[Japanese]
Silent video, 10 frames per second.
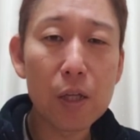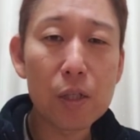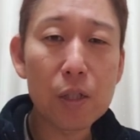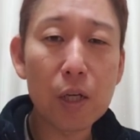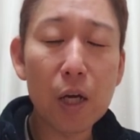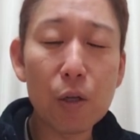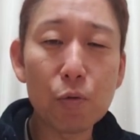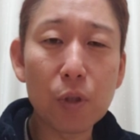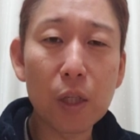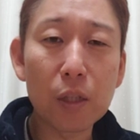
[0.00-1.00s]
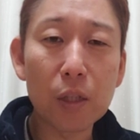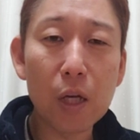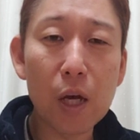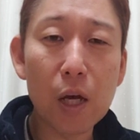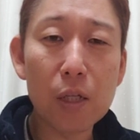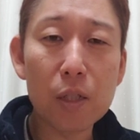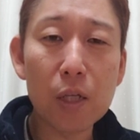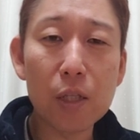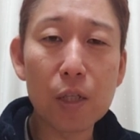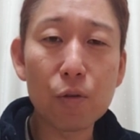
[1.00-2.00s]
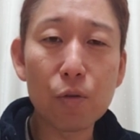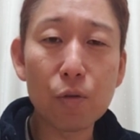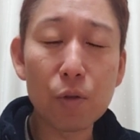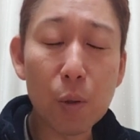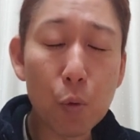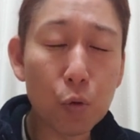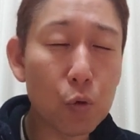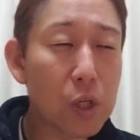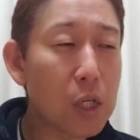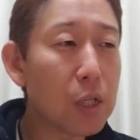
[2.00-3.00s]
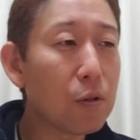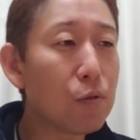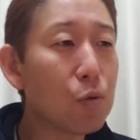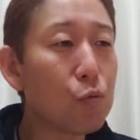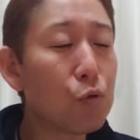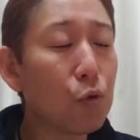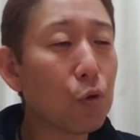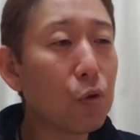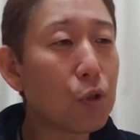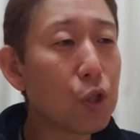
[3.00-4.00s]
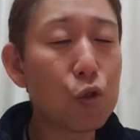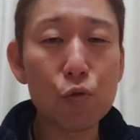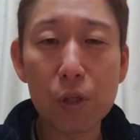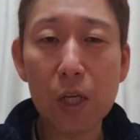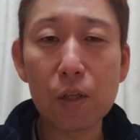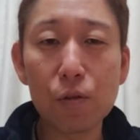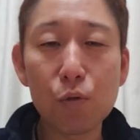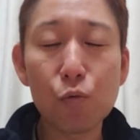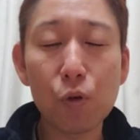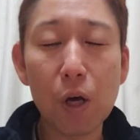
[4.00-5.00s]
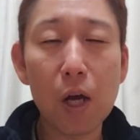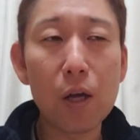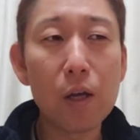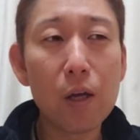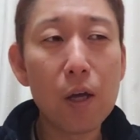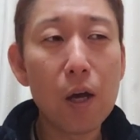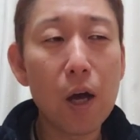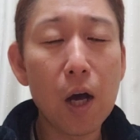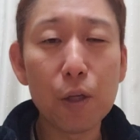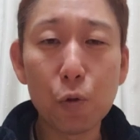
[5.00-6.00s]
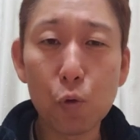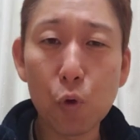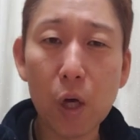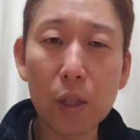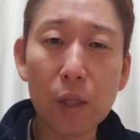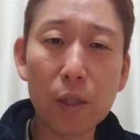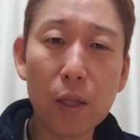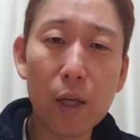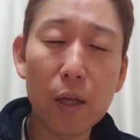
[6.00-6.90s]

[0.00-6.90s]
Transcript: しっかり歌ったジャニーズ、ね、元ジャニーズ事務所の、旧ジャニーズ事務所か、アイドルの方って、